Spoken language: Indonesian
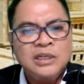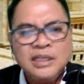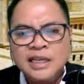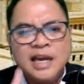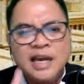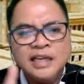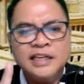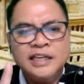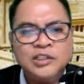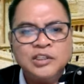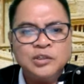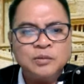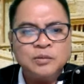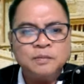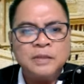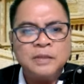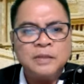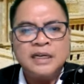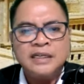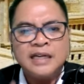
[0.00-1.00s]
Dia
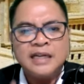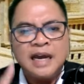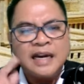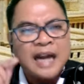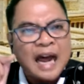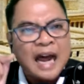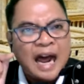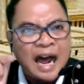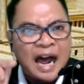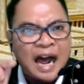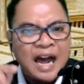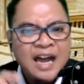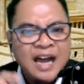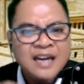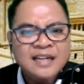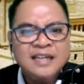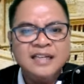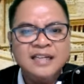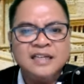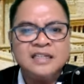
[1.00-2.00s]
hidup dan
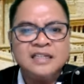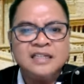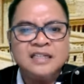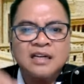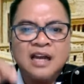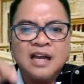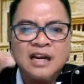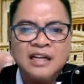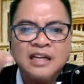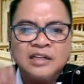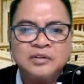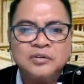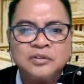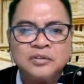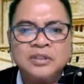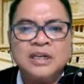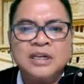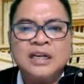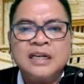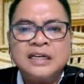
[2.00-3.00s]
hadir
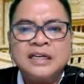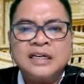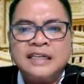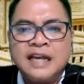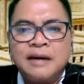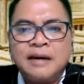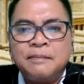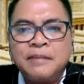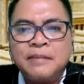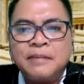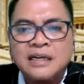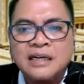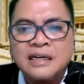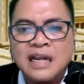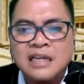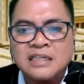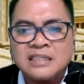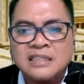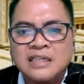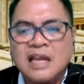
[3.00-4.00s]
sekaligus dia
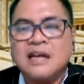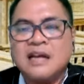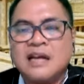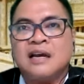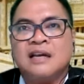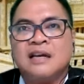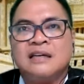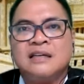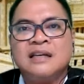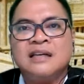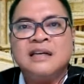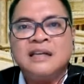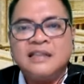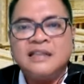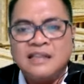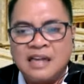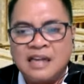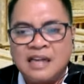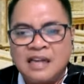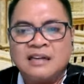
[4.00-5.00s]
merasakan
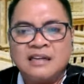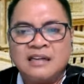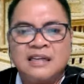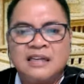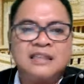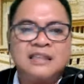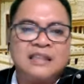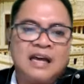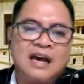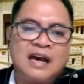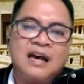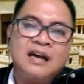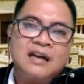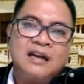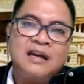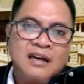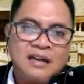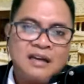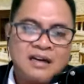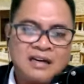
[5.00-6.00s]
yang kita
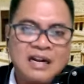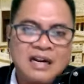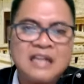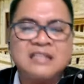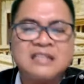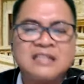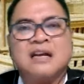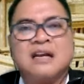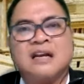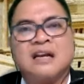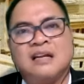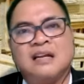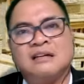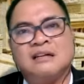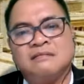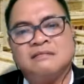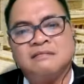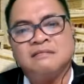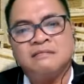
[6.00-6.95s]
rasakan.